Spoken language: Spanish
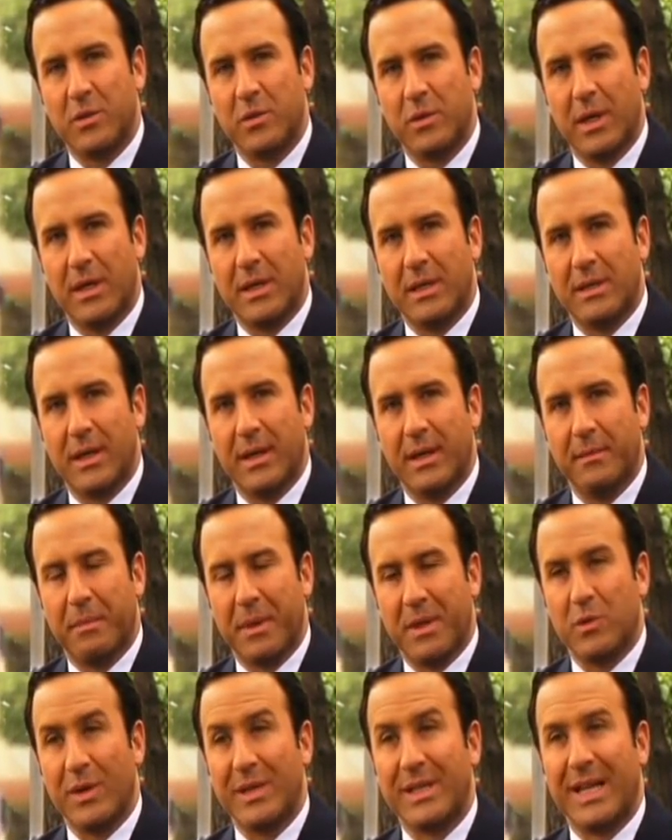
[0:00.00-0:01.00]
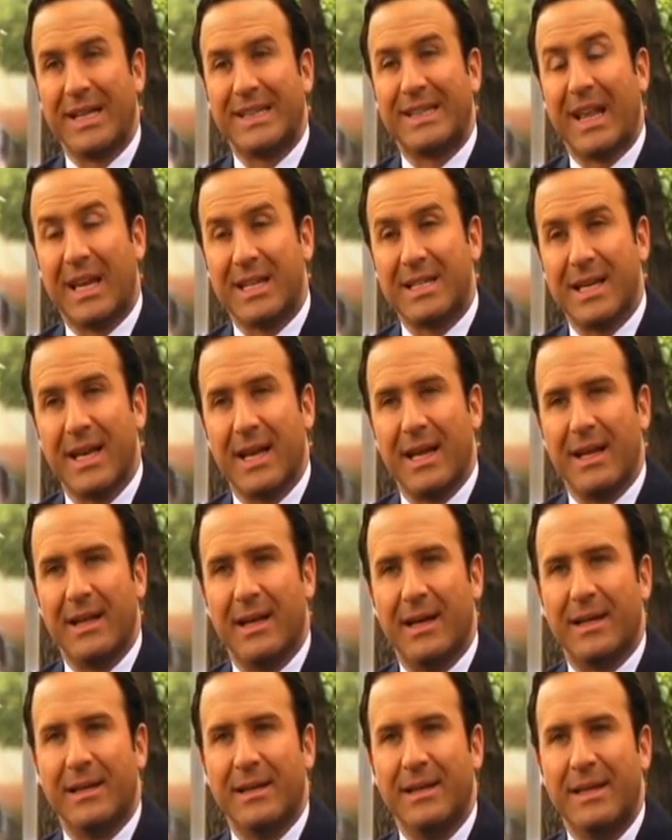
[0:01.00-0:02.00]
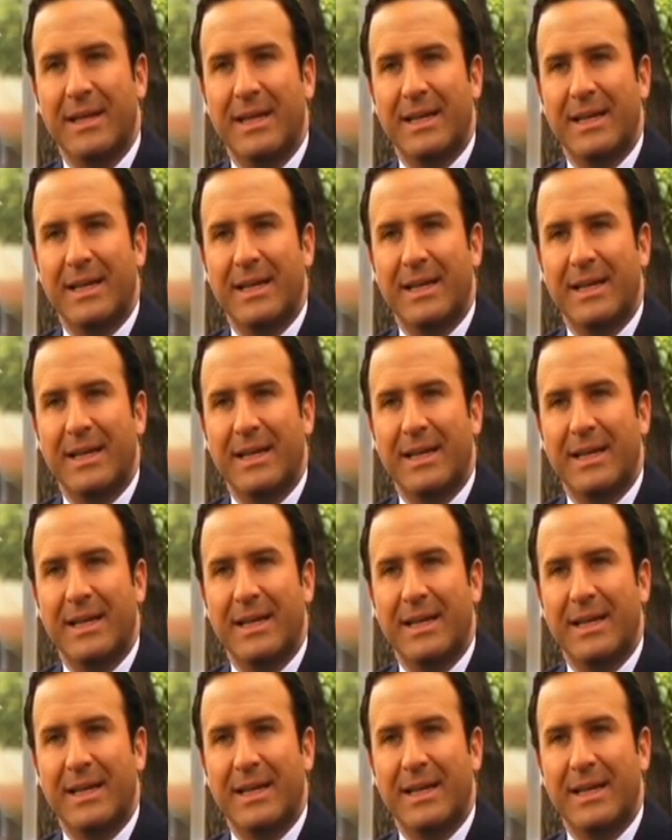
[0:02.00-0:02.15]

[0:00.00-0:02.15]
unas eh, personas de la tercera edad,